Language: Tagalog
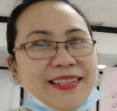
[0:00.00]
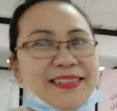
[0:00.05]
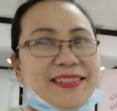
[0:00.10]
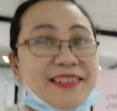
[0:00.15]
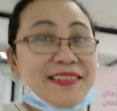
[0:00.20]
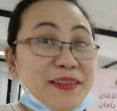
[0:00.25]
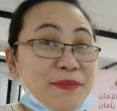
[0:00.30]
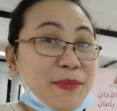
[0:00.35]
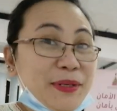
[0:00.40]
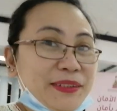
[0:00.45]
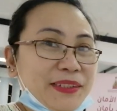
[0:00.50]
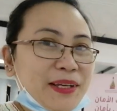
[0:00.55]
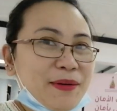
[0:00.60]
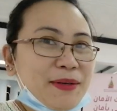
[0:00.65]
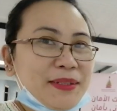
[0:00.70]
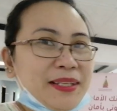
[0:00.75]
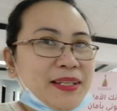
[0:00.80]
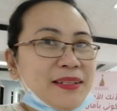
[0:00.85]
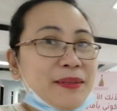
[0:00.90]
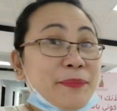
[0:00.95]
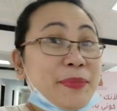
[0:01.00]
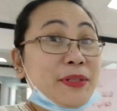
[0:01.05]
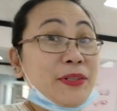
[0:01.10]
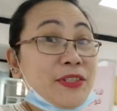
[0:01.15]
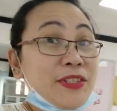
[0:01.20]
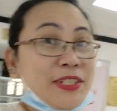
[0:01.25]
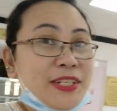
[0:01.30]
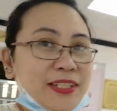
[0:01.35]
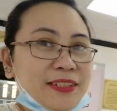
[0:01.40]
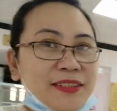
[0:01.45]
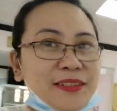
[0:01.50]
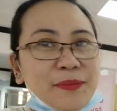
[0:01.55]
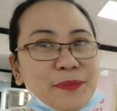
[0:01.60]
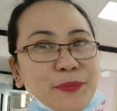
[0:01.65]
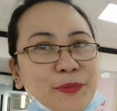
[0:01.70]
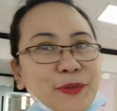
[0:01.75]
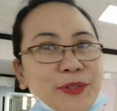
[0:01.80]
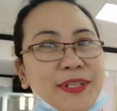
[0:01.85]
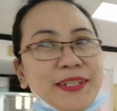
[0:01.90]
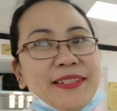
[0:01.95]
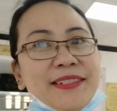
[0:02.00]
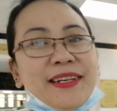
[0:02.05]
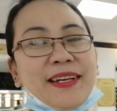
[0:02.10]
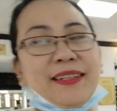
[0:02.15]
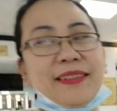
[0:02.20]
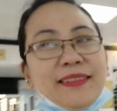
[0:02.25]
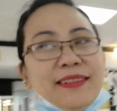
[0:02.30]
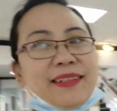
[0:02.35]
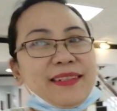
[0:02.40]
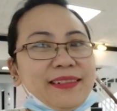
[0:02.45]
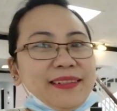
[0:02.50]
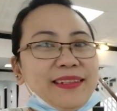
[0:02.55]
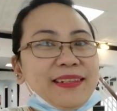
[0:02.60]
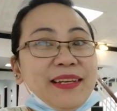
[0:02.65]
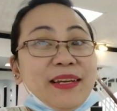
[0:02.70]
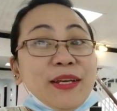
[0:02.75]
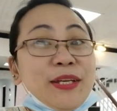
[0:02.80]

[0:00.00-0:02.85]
Cinema ang tawag nila, pero chatter po yan sa atin.